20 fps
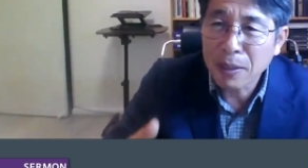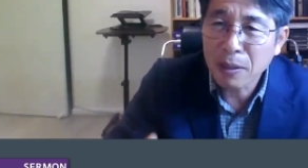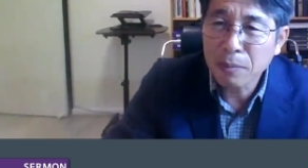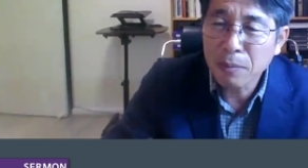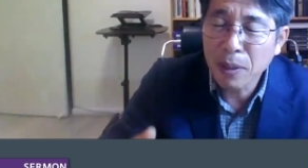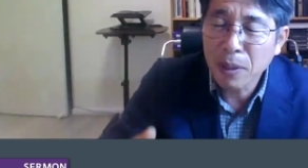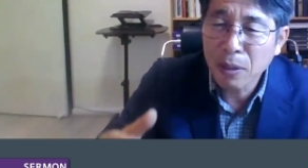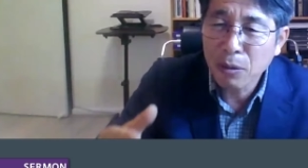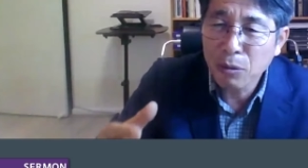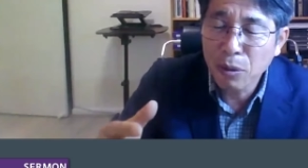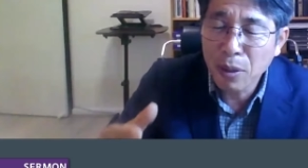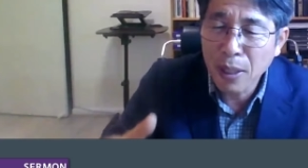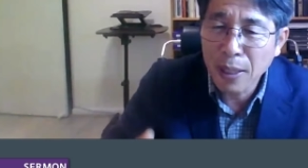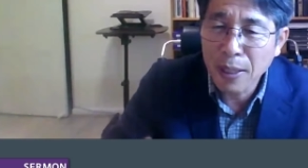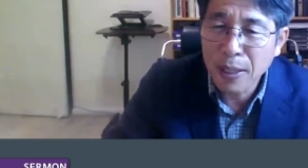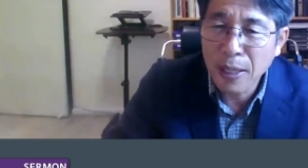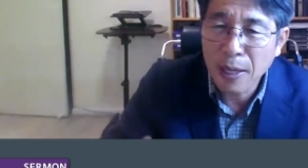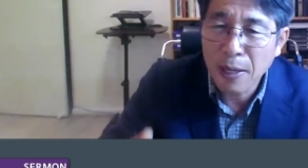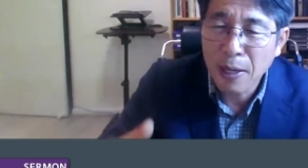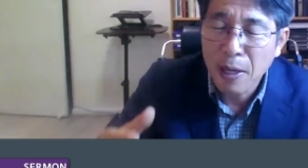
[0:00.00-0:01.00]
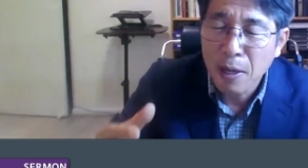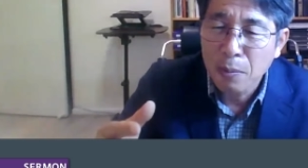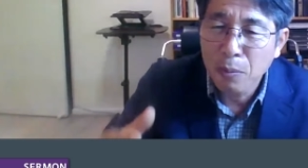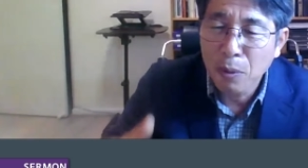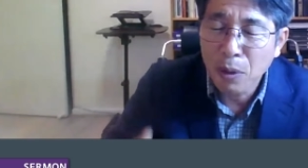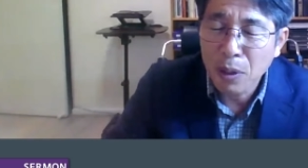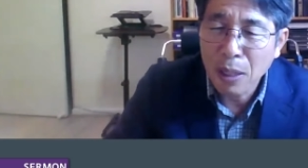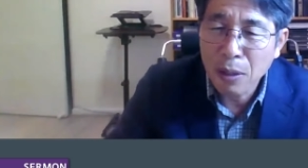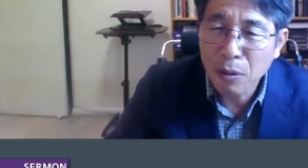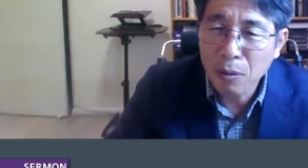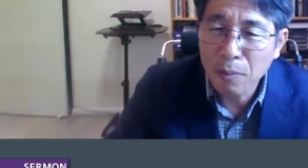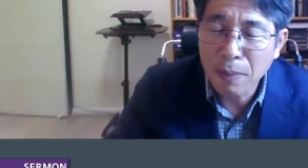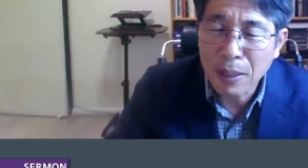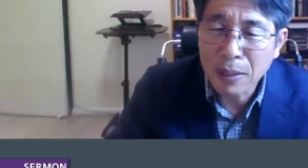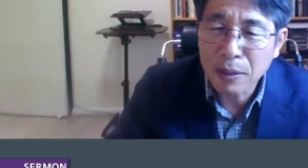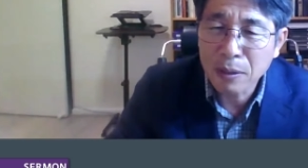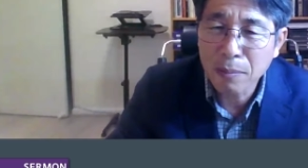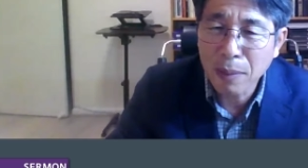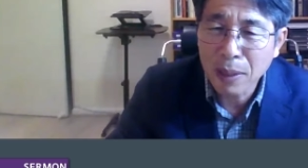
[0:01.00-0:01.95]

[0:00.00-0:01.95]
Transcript: 말씀이 우리에게 뭐라고